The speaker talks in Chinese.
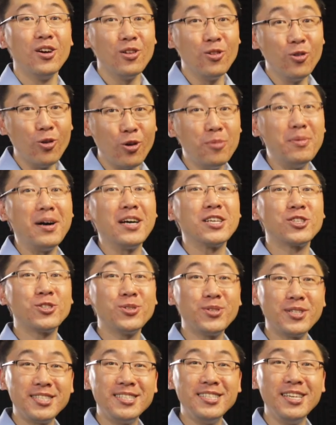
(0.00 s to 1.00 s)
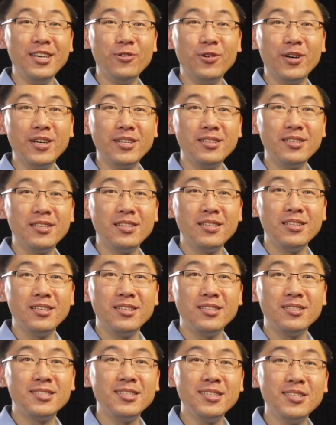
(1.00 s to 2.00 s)
罗马书的经文：
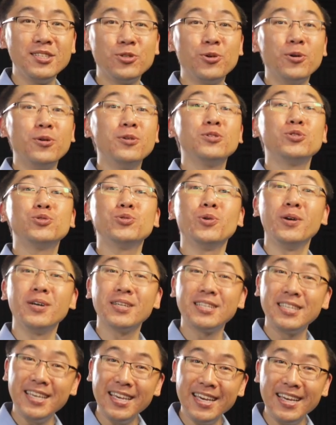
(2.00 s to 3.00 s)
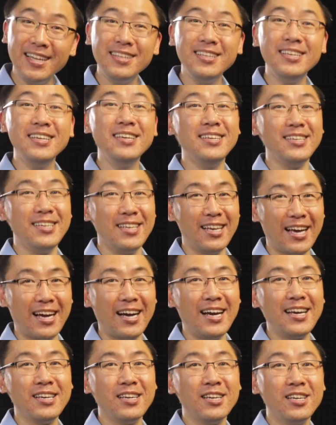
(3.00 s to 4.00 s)
自从做天地以
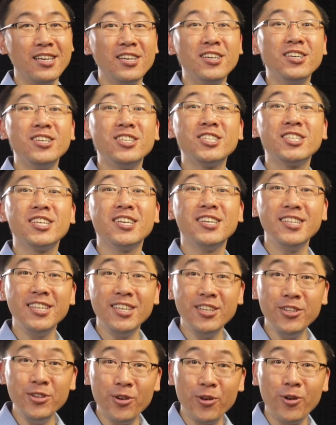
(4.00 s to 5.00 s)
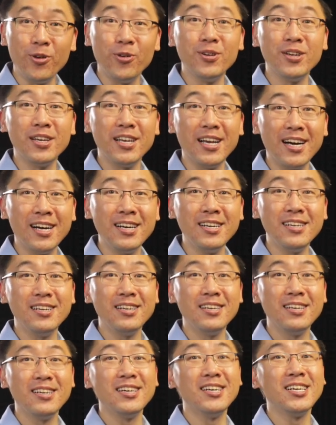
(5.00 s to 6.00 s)
来，神的永能
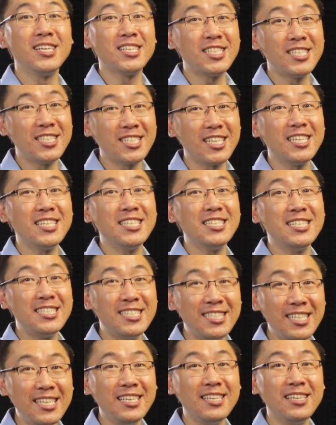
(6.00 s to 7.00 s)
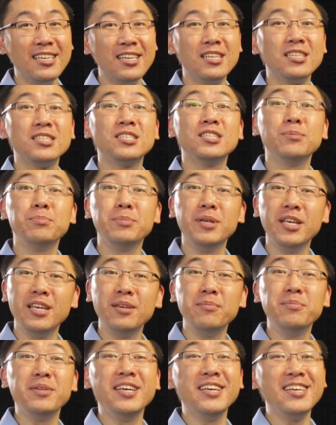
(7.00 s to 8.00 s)
和神性是
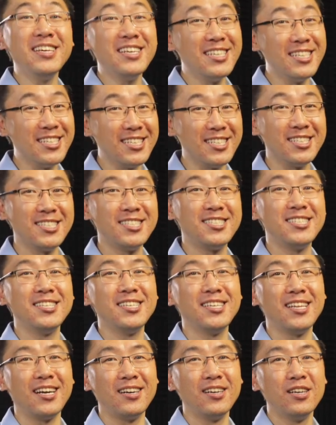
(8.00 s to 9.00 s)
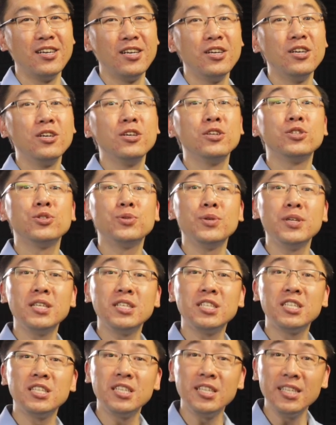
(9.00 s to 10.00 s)
明明可知的，
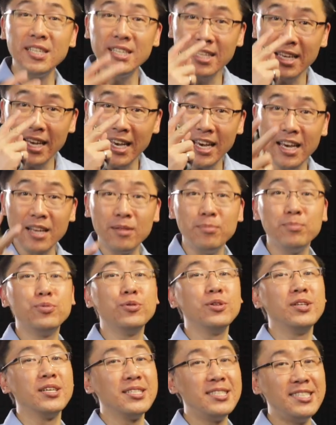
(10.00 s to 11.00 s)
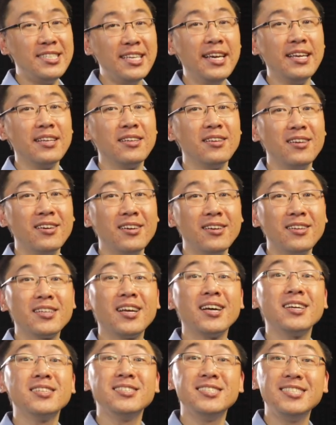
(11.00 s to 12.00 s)
虽是眼不能见，
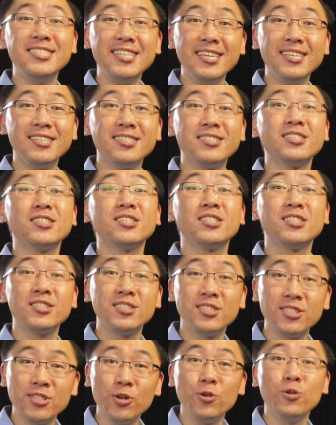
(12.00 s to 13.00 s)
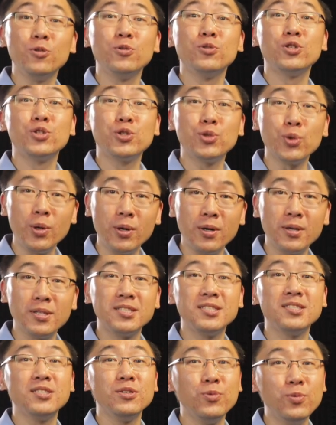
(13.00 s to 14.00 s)
但借着受作
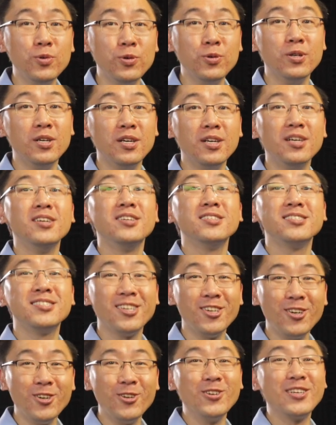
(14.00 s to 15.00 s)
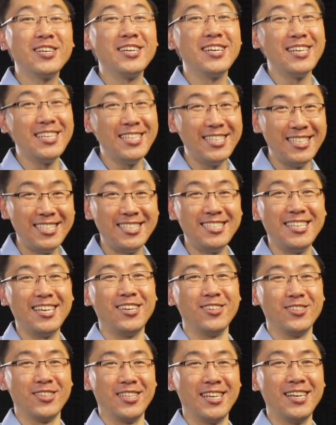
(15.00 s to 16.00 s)
之物就可以
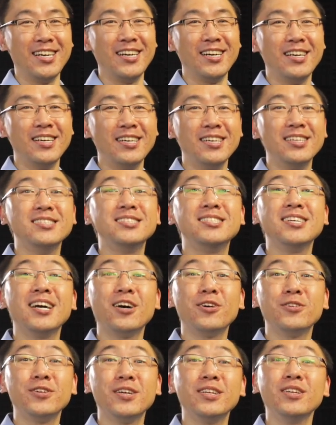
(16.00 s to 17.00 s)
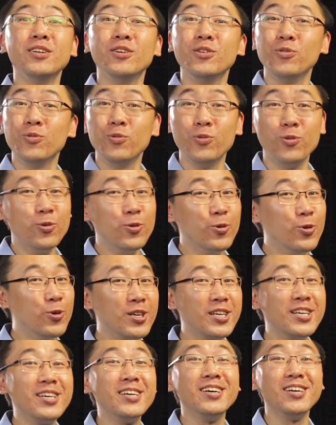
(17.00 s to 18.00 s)
晓得。叫人
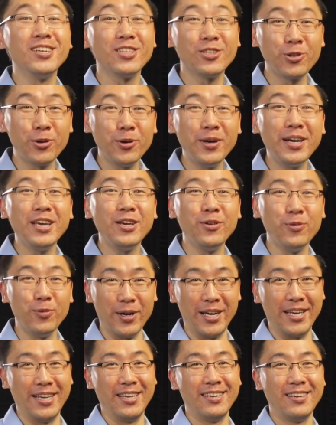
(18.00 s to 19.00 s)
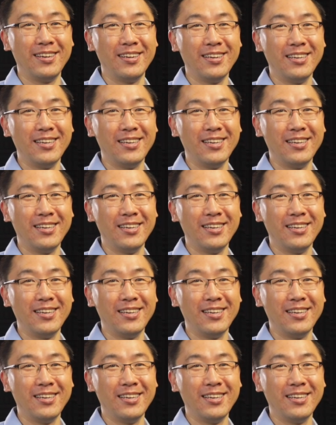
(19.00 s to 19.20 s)
无可退诿。